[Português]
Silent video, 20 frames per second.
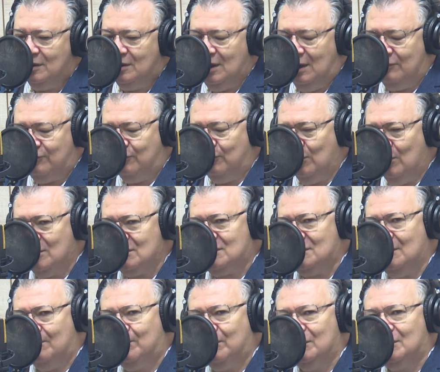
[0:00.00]
Que a
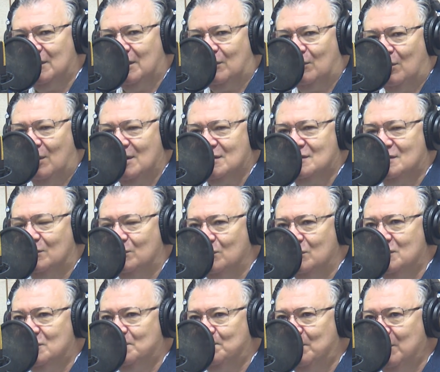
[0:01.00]
força poderosa
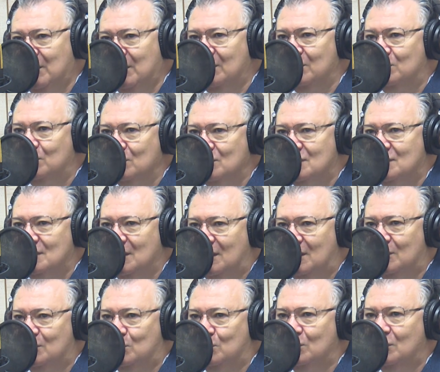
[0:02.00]
do Espírito
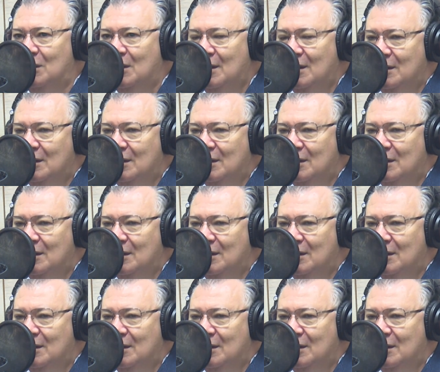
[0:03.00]
Santo